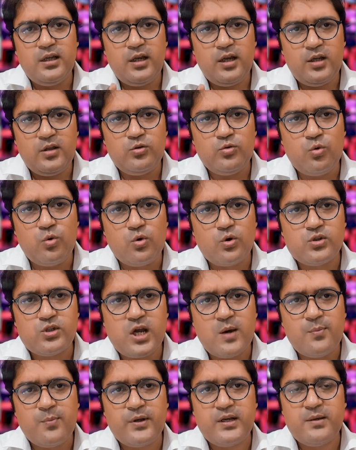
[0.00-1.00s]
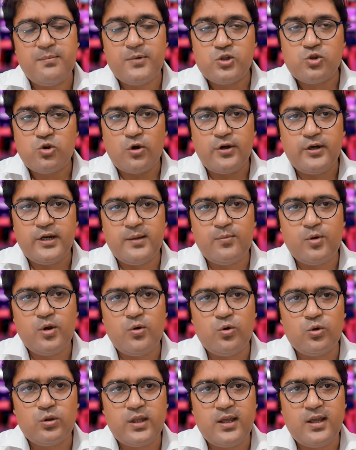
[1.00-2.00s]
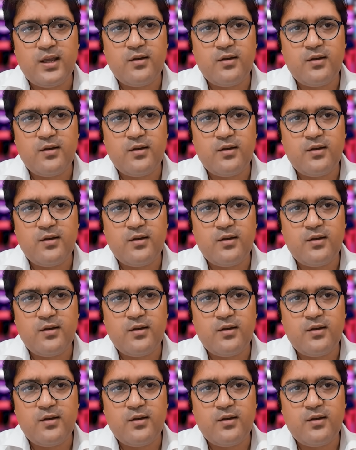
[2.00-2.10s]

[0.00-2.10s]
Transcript: हिंदुओं को जहाँ पर ये मेजॉरिटी में होते